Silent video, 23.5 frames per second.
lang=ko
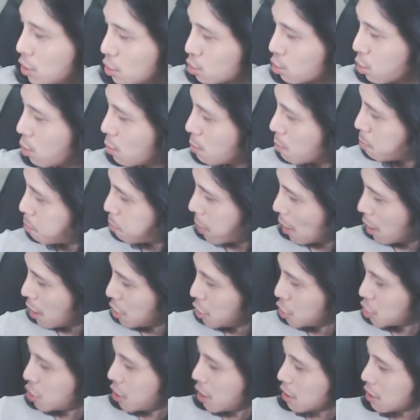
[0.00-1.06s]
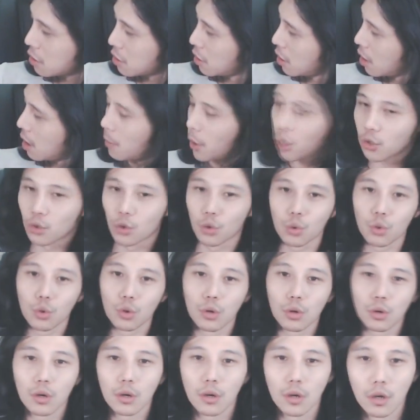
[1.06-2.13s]
손 빼 이 새끼야 막
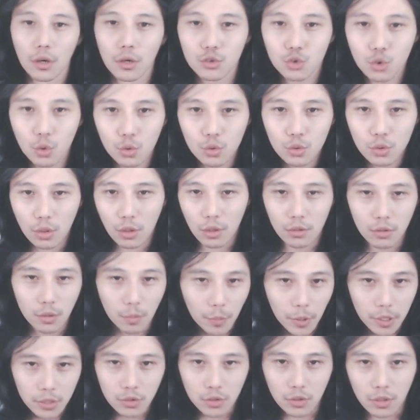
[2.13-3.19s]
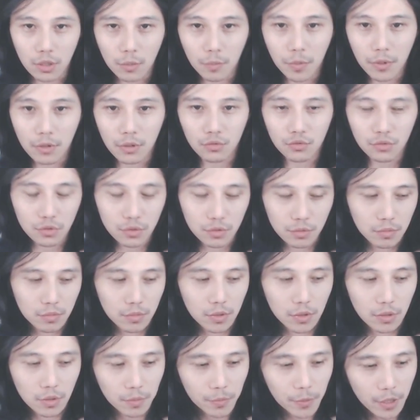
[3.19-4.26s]
이러고 손, 아, 이제 뺐어. 이렇게 빼고,
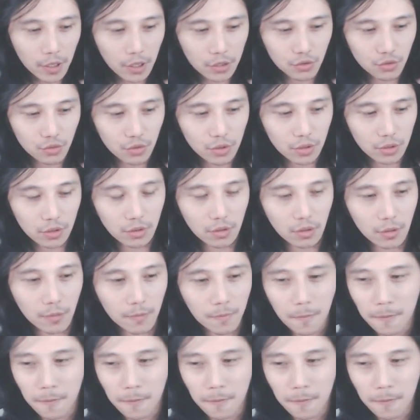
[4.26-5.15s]
빼, 빼가지고 했는데,